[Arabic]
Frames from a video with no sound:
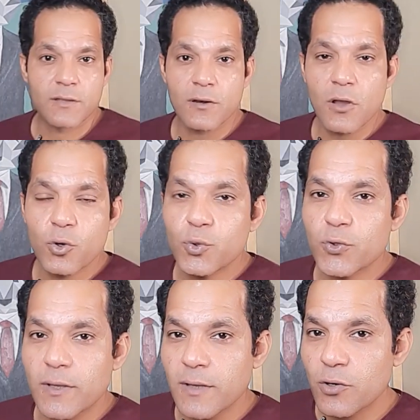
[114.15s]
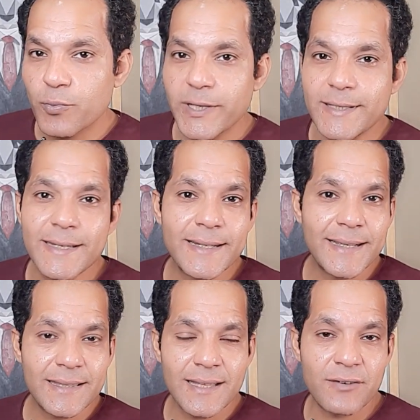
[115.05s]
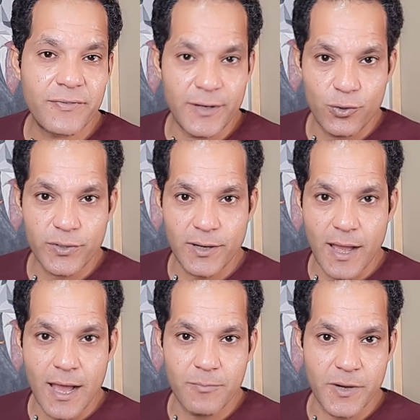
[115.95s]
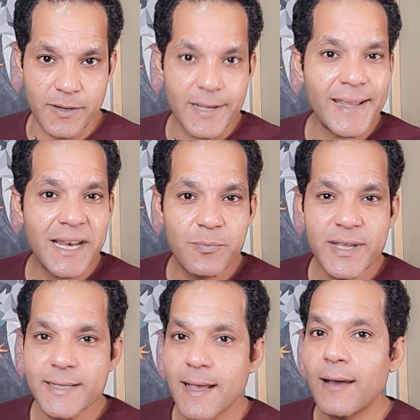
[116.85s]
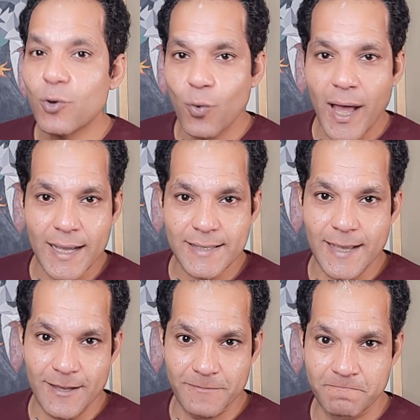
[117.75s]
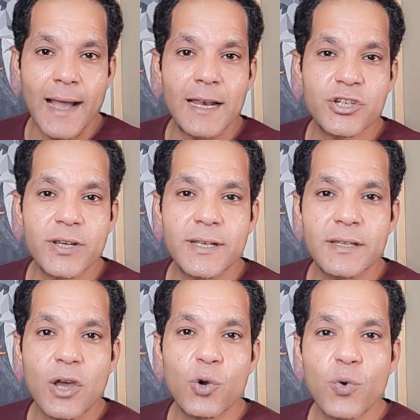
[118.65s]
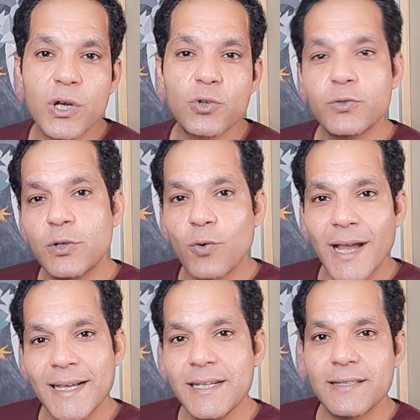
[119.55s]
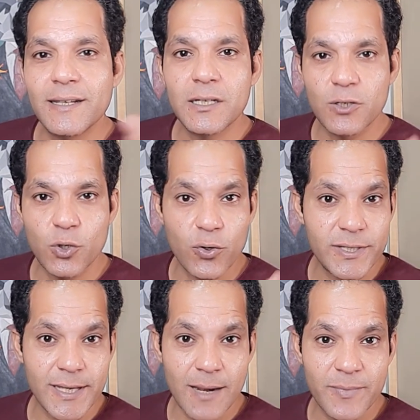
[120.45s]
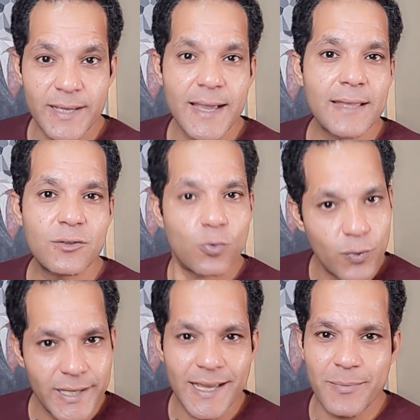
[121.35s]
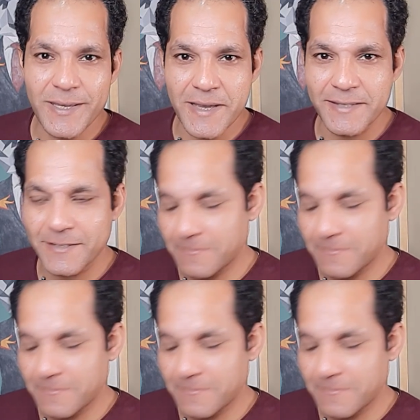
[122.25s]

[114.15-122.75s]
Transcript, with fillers: تناقض وتضارب كتير جدا في اللون الاحمر الميزه وعكسها علشان كده هو اللون الوحيد اللي له سلبيات وايجابيات